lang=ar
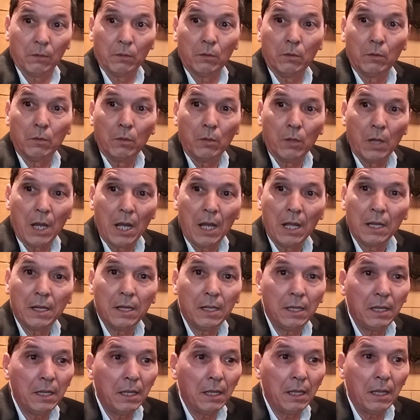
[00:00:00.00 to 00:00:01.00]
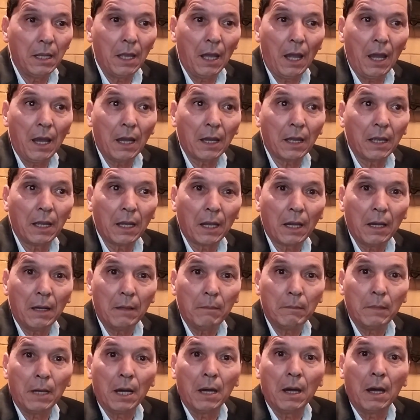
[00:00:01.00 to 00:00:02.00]
وهذه
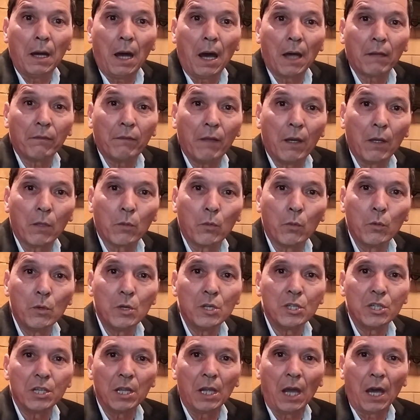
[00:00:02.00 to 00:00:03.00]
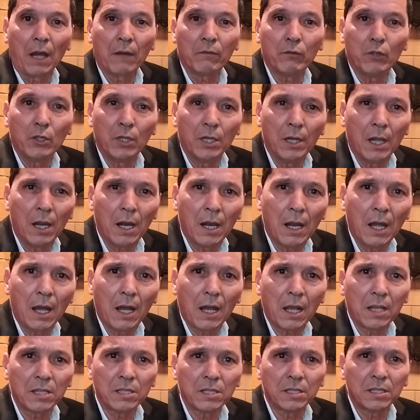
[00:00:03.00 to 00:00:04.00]
حقيقة ما أعرفها كل شيء أعرف
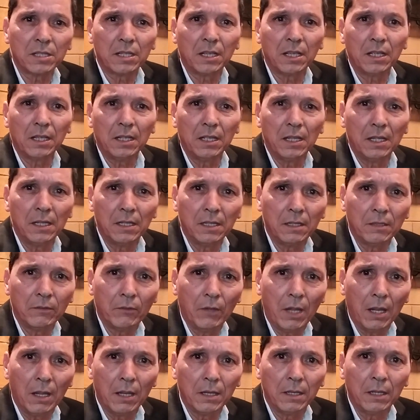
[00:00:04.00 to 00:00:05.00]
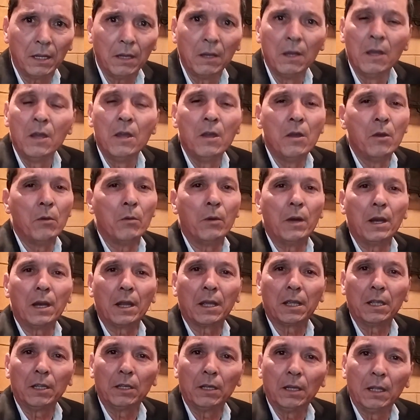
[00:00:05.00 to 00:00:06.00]
أخص هذا
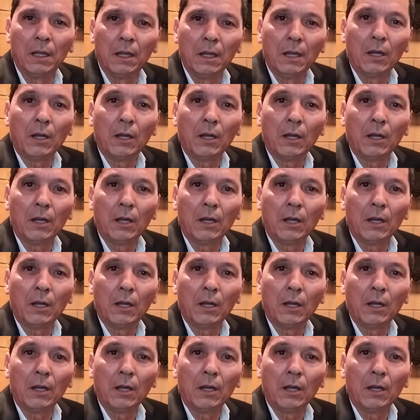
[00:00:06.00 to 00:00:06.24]
ولكن